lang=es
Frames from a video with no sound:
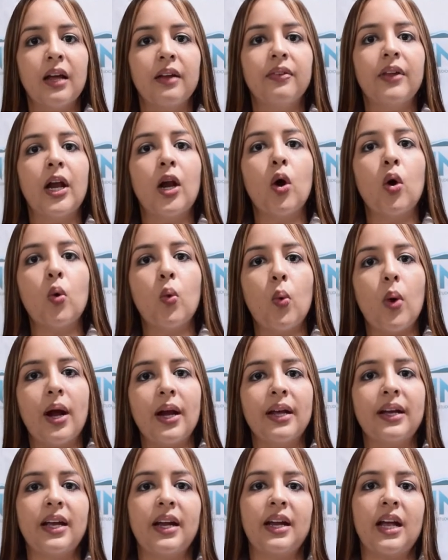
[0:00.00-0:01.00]
de los
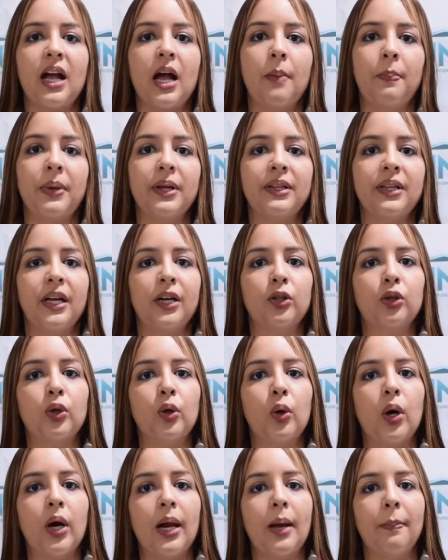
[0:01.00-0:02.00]
cuales querían aprender
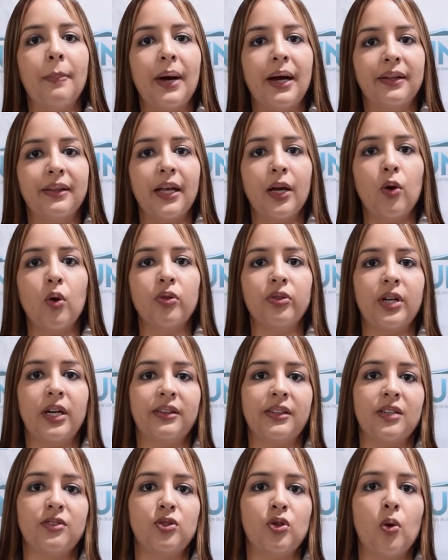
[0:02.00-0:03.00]
toda la parte de
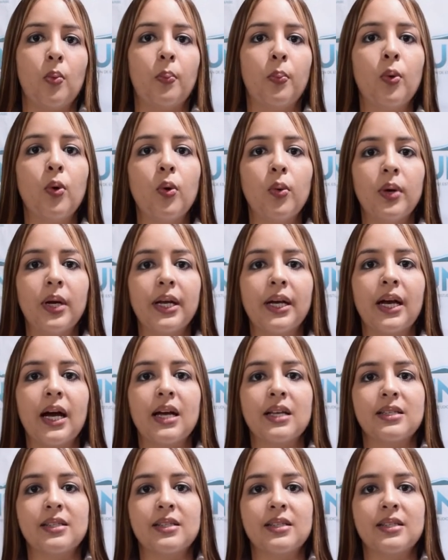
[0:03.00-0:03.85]
contratación pública,